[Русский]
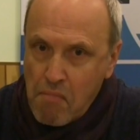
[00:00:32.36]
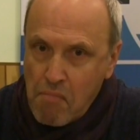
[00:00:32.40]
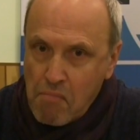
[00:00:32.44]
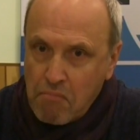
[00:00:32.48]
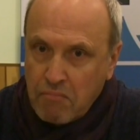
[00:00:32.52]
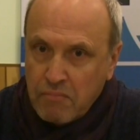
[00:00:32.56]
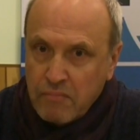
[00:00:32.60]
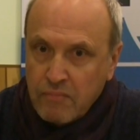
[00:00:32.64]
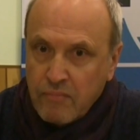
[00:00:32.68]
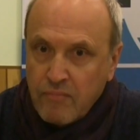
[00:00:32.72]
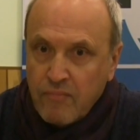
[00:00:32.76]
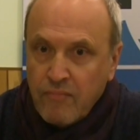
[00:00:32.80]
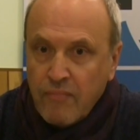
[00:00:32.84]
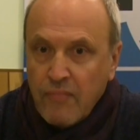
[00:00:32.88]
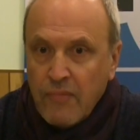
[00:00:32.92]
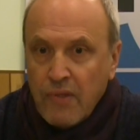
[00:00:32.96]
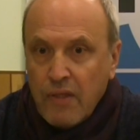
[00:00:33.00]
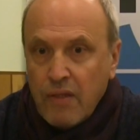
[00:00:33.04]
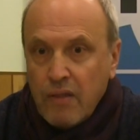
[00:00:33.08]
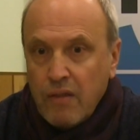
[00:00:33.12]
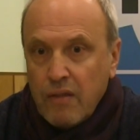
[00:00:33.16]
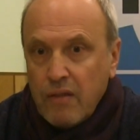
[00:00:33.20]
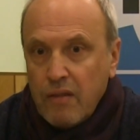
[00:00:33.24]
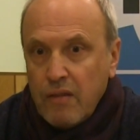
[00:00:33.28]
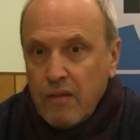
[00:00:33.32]
–
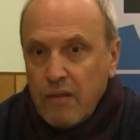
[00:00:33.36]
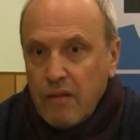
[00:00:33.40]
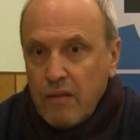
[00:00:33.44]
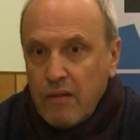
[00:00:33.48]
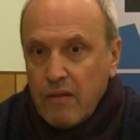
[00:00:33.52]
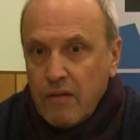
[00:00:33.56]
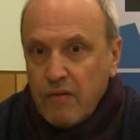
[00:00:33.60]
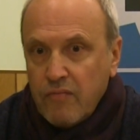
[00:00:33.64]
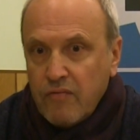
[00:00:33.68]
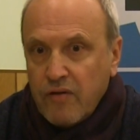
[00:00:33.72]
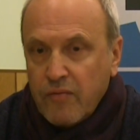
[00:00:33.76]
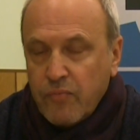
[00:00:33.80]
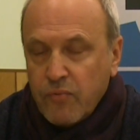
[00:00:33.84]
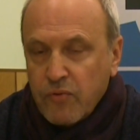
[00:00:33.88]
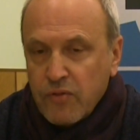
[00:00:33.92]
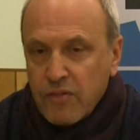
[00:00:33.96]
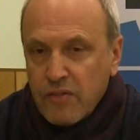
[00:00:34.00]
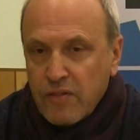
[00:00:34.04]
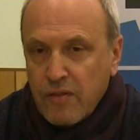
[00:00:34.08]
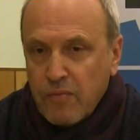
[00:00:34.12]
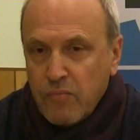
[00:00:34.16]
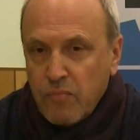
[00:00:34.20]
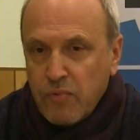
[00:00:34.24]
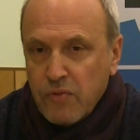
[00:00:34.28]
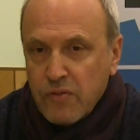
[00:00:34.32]
и
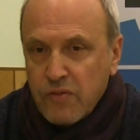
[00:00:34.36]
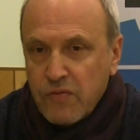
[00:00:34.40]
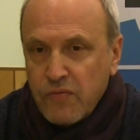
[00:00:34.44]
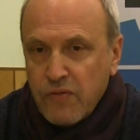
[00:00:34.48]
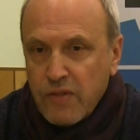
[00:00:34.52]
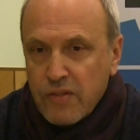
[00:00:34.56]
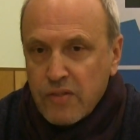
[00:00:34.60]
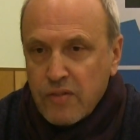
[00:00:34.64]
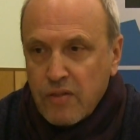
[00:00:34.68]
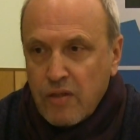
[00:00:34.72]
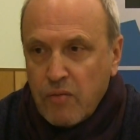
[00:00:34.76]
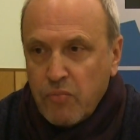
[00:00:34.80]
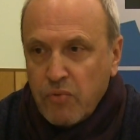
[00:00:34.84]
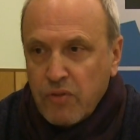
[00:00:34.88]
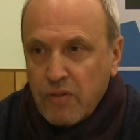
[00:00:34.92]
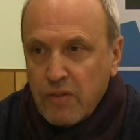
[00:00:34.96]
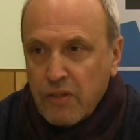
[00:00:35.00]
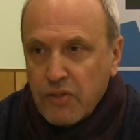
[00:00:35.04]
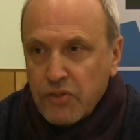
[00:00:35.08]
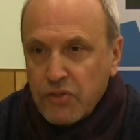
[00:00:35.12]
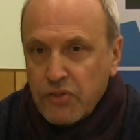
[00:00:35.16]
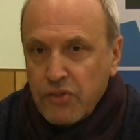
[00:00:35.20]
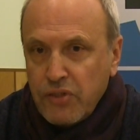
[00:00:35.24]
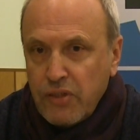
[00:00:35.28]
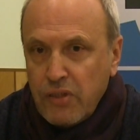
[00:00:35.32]
вопрос там был связан об
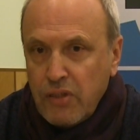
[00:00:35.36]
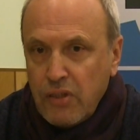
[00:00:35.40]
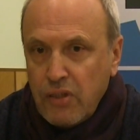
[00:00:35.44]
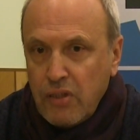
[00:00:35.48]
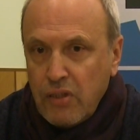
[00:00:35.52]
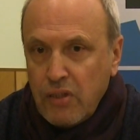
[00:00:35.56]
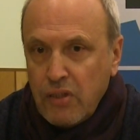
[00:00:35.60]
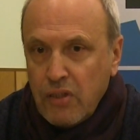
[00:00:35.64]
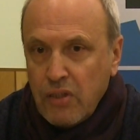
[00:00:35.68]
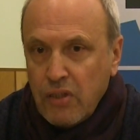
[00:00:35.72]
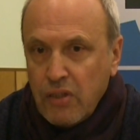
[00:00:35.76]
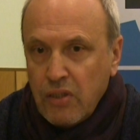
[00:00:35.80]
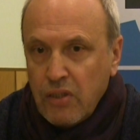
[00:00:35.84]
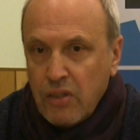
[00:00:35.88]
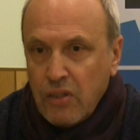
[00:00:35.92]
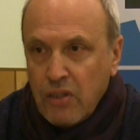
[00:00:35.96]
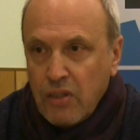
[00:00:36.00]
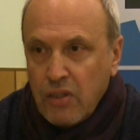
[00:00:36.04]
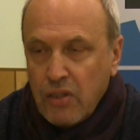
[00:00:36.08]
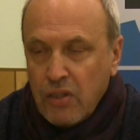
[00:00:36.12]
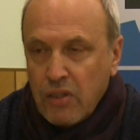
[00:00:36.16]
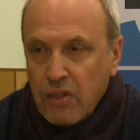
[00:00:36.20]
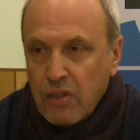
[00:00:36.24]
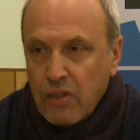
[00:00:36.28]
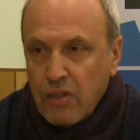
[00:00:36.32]
отношении
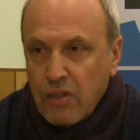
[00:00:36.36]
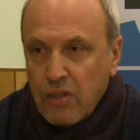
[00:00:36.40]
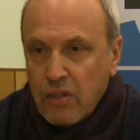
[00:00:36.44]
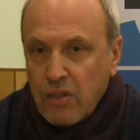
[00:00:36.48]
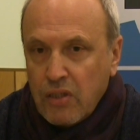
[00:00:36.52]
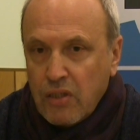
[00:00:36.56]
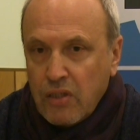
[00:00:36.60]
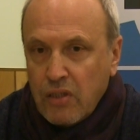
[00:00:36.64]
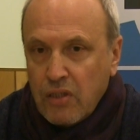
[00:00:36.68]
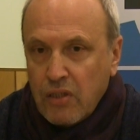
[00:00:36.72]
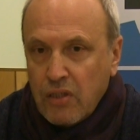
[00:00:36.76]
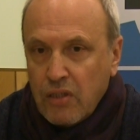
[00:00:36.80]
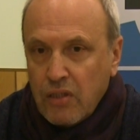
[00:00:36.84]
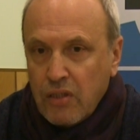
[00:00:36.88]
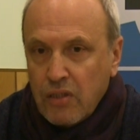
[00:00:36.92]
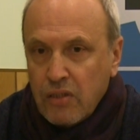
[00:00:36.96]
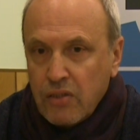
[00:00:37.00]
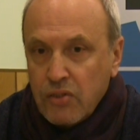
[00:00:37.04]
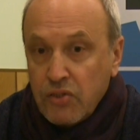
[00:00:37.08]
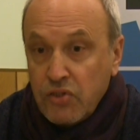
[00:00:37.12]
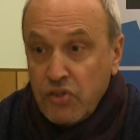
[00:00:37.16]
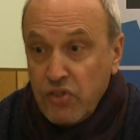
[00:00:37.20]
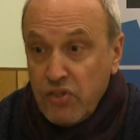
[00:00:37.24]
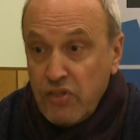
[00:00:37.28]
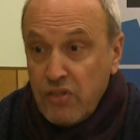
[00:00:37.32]
а,
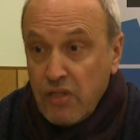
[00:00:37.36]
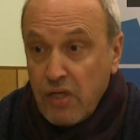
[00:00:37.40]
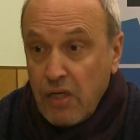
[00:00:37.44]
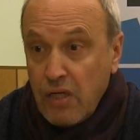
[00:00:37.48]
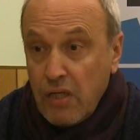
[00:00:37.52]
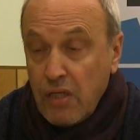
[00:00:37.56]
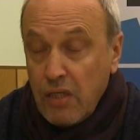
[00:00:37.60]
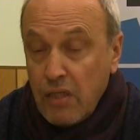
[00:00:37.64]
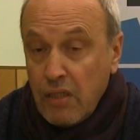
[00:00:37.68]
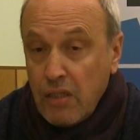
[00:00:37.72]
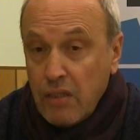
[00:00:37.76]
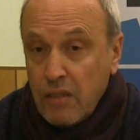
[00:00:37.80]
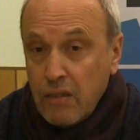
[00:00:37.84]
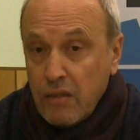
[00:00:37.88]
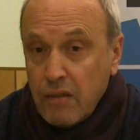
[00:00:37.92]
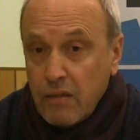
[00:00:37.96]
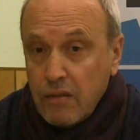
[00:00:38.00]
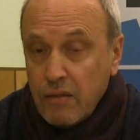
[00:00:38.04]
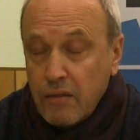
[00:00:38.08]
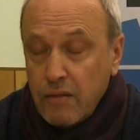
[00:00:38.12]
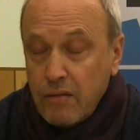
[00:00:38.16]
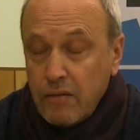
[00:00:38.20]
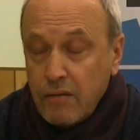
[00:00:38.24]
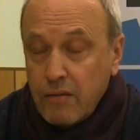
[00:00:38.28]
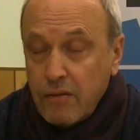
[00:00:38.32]
жителей
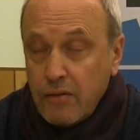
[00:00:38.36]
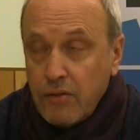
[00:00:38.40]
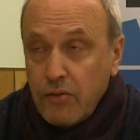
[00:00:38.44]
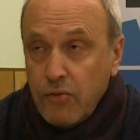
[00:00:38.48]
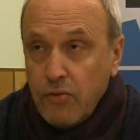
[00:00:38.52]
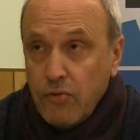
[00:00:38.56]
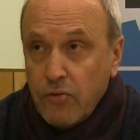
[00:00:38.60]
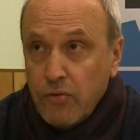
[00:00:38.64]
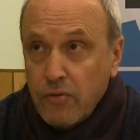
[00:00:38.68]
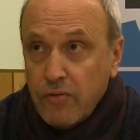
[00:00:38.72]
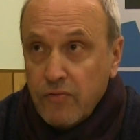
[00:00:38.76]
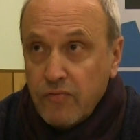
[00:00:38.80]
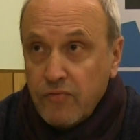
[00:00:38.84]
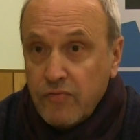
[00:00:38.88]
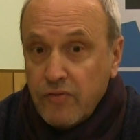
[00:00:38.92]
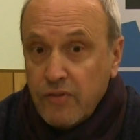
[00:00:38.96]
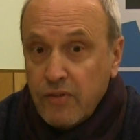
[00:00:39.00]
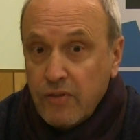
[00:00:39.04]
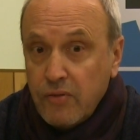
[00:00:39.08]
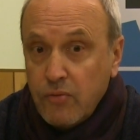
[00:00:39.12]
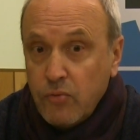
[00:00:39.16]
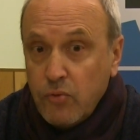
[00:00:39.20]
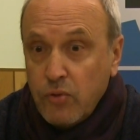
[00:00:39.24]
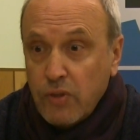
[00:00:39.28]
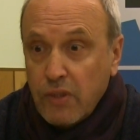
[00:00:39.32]
этих регионов
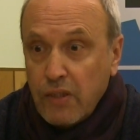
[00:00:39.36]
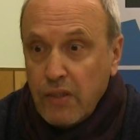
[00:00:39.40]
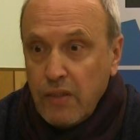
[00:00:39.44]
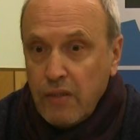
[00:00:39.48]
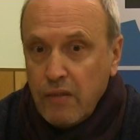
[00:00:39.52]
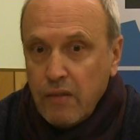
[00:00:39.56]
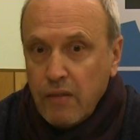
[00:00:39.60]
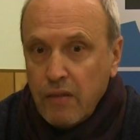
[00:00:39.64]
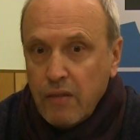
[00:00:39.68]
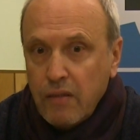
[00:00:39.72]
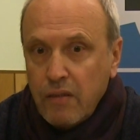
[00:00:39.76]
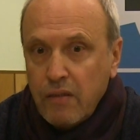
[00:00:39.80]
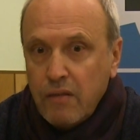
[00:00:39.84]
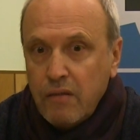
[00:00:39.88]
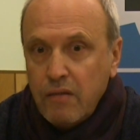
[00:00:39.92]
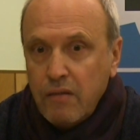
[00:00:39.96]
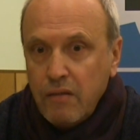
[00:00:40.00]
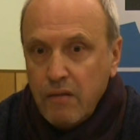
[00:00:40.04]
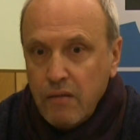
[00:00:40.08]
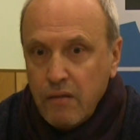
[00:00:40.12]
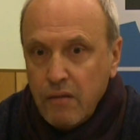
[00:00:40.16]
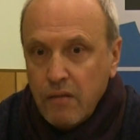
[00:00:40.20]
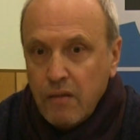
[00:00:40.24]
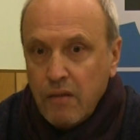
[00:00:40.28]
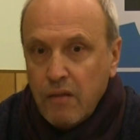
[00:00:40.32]
а, Украины
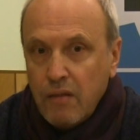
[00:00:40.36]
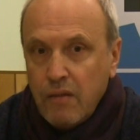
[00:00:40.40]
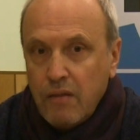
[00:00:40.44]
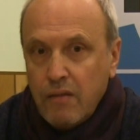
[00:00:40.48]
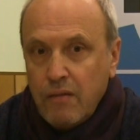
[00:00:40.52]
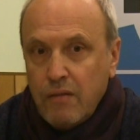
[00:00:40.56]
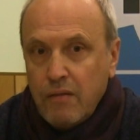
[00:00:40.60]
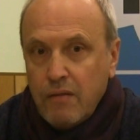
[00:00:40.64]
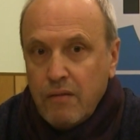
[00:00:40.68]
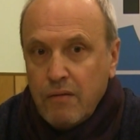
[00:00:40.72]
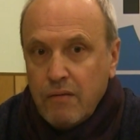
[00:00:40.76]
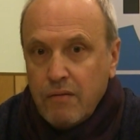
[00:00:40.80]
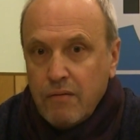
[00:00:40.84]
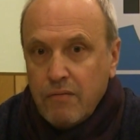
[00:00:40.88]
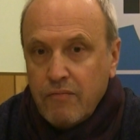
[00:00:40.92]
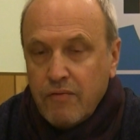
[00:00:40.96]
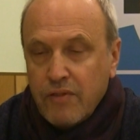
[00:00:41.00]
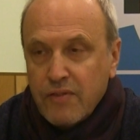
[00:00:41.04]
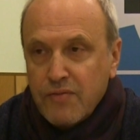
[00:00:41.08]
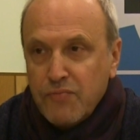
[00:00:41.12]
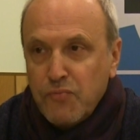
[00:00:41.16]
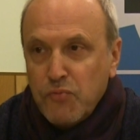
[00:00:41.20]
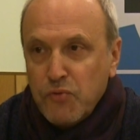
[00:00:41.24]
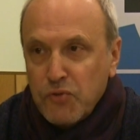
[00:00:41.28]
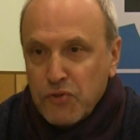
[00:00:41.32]
к
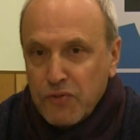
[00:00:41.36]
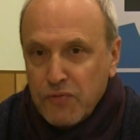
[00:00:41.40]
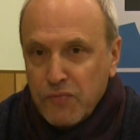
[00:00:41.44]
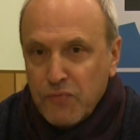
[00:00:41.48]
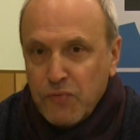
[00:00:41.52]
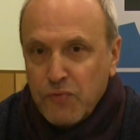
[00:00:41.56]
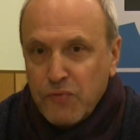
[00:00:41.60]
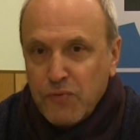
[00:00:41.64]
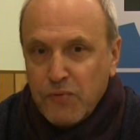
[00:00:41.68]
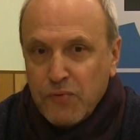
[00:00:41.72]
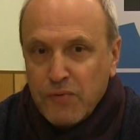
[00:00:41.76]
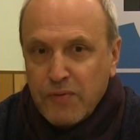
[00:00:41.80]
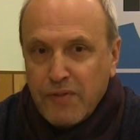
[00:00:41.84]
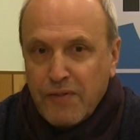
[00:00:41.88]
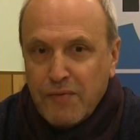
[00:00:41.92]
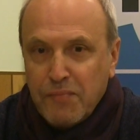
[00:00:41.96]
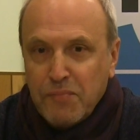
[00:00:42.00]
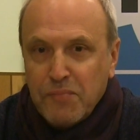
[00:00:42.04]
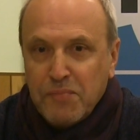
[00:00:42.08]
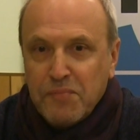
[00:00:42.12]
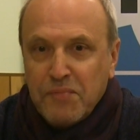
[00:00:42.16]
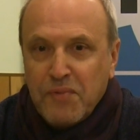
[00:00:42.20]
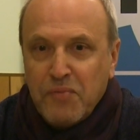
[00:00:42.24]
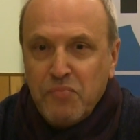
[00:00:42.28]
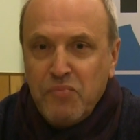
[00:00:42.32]
возможному
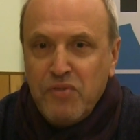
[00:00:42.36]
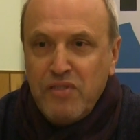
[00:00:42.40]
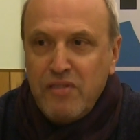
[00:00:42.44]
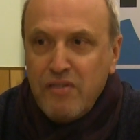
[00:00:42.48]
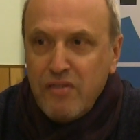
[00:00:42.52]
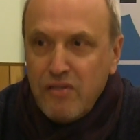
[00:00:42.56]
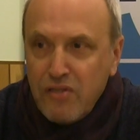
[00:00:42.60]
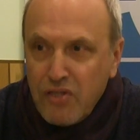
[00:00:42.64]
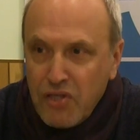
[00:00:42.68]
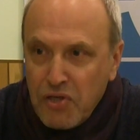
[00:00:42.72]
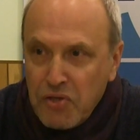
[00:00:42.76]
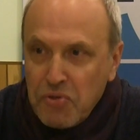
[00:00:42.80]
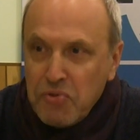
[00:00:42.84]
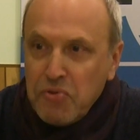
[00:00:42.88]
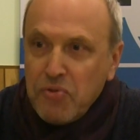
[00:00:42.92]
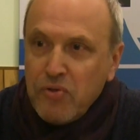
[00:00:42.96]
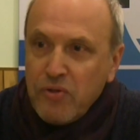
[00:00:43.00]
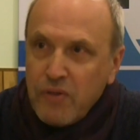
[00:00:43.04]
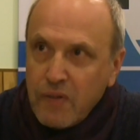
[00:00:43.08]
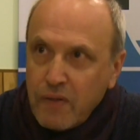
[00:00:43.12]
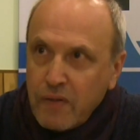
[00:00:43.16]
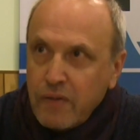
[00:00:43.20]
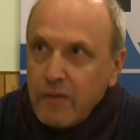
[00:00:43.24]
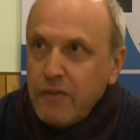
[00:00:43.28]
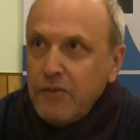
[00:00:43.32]
там,
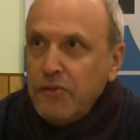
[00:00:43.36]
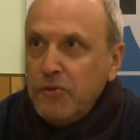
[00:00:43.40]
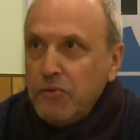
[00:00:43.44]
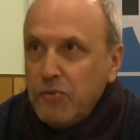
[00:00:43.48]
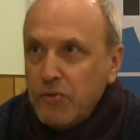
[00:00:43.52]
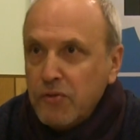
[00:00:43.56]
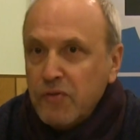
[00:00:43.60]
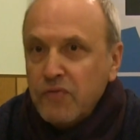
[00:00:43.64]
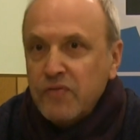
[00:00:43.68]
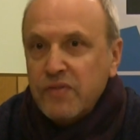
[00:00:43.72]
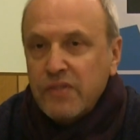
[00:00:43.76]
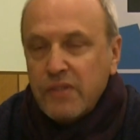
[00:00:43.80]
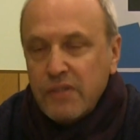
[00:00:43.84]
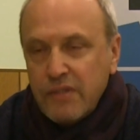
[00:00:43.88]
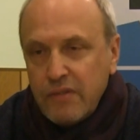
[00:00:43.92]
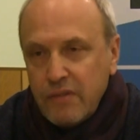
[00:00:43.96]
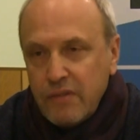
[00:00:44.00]
объединению их регионов с